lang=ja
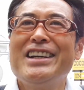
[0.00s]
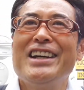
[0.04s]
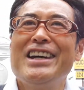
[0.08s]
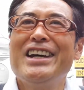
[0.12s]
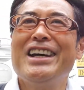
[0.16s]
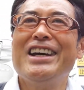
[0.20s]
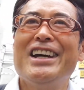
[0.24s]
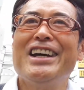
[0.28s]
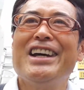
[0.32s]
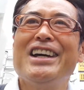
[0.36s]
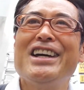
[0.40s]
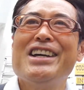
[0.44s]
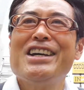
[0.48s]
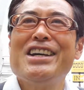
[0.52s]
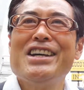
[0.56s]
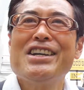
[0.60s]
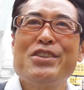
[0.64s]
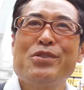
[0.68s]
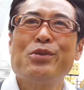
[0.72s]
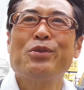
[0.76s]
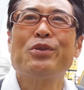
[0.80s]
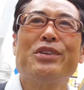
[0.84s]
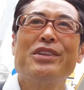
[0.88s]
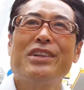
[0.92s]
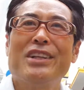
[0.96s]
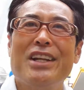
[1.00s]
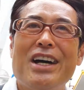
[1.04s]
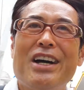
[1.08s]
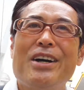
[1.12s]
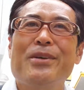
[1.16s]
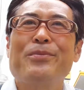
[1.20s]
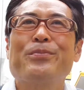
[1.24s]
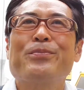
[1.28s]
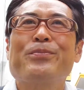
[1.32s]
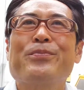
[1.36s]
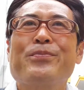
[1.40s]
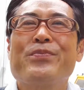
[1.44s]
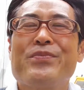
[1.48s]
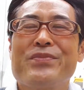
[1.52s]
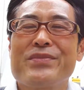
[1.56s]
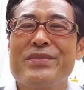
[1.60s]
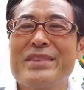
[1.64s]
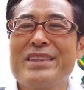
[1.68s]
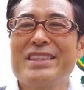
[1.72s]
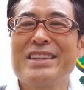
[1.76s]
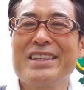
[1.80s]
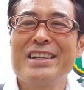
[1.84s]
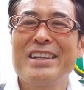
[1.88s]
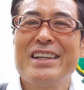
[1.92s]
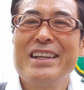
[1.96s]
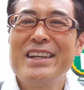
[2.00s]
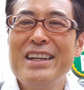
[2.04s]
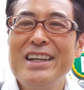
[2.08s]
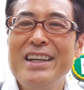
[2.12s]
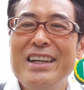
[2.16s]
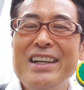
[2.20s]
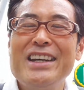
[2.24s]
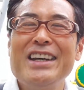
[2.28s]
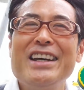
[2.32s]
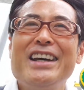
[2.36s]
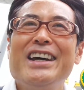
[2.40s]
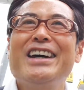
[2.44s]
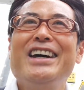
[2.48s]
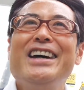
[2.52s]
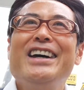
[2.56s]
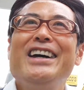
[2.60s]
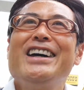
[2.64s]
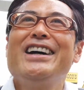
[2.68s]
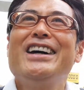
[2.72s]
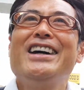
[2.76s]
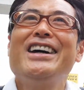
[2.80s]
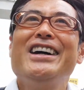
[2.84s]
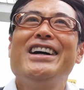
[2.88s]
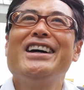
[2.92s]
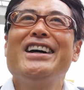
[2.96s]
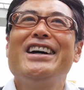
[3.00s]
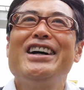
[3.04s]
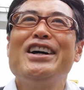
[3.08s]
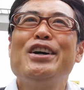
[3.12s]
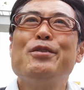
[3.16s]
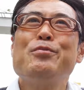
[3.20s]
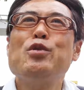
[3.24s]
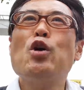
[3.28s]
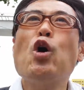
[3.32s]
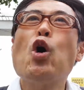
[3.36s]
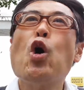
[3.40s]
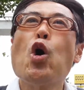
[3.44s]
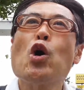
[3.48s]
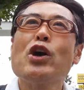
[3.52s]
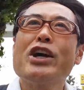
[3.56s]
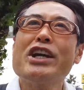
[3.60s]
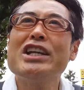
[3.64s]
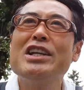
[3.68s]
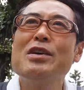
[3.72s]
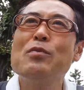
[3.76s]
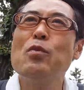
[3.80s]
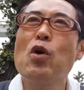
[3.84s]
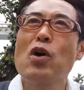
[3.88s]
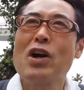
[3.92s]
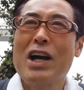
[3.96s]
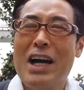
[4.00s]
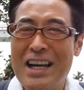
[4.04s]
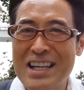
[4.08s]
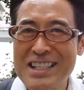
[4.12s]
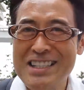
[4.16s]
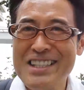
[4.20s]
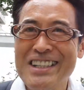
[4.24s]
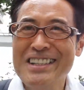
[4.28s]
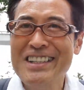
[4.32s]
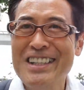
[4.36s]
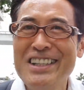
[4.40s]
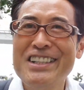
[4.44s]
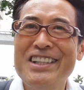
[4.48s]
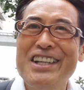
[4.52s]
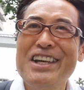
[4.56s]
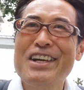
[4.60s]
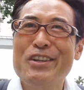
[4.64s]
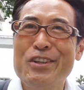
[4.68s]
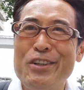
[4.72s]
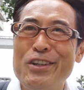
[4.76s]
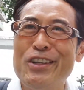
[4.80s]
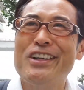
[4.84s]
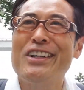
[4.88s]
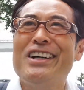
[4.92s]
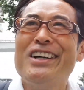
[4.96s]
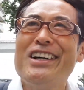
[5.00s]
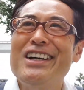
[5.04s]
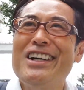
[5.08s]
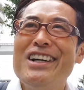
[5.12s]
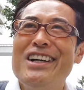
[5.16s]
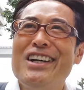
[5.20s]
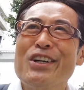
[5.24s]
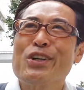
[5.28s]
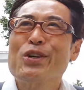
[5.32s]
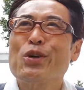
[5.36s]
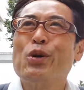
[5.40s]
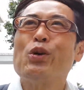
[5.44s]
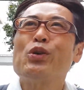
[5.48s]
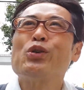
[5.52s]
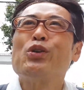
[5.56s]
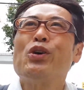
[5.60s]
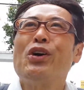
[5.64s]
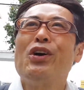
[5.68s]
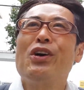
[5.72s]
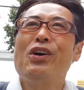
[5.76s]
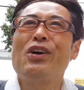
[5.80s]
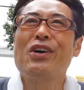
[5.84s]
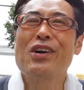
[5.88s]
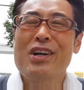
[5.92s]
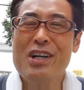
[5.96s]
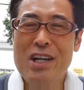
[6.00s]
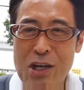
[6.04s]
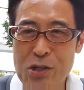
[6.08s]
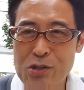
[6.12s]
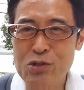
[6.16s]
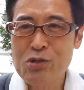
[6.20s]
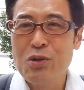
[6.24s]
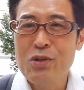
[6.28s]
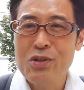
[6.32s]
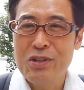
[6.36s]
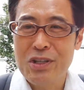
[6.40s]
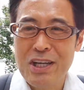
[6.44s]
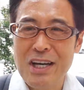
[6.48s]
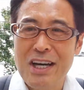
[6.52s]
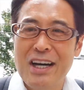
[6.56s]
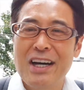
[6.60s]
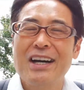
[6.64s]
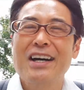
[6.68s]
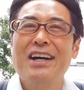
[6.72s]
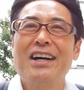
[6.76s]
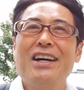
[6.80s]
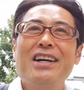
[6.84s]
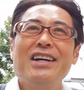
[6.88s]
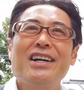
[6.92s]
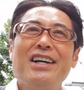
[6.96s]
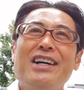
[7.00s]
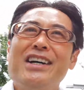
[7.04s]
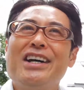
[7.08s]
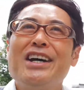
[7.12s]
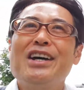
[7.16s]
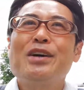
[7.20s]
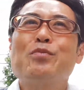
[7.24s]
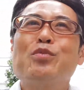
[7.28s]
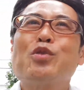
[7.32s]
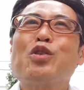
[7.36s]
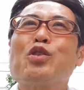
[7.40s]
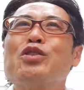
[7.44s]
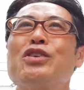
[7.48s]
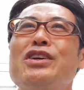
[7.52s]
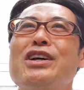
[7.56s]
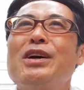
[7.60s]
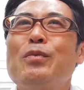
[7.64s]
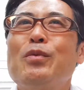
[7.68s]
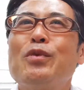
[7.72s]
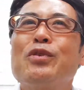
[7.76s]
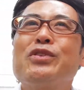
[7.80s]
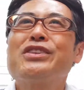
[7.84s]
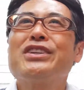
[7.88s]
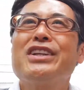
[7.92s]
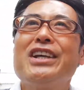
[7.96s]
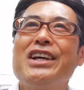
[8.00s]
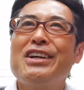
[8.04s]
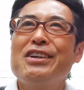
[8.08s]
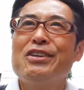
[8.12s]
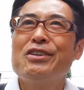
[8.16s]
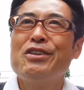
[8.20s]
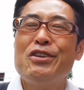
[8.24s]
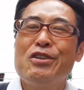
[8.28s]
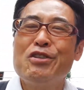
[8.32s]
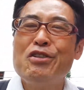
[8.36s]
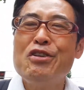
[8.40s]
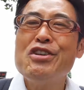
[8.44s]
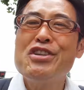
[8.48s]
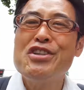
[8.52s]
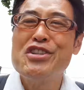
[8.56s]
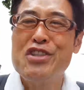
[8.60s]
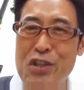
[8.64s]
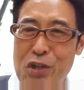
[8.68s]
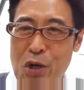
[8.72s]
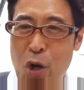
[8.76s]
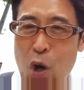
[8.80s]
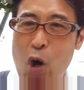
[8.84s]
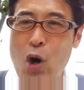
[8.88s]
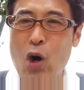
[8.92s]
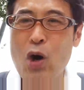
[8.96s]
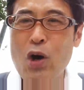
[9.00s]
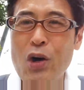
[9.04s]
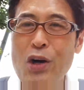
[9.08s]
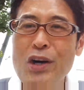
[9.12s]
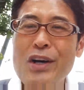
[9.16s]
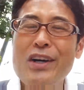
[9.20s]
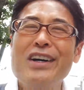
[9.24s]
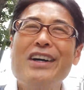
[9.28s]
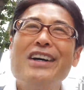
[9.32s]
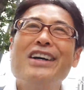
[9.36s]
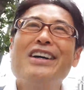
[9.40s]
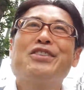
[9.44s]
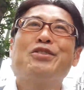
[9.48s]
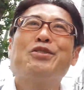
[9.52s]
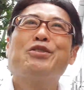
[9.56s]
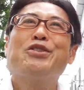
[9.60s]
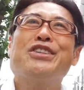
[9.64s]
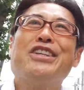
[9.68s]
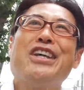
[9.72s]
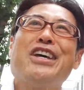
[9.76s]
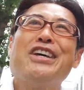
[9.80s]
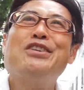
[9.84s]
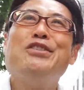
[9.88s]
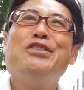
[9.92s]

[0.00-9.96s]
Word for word: い、えー、そんな、えー、病気にも感謝できているこの家族がえー、僕が持っている唯一のそして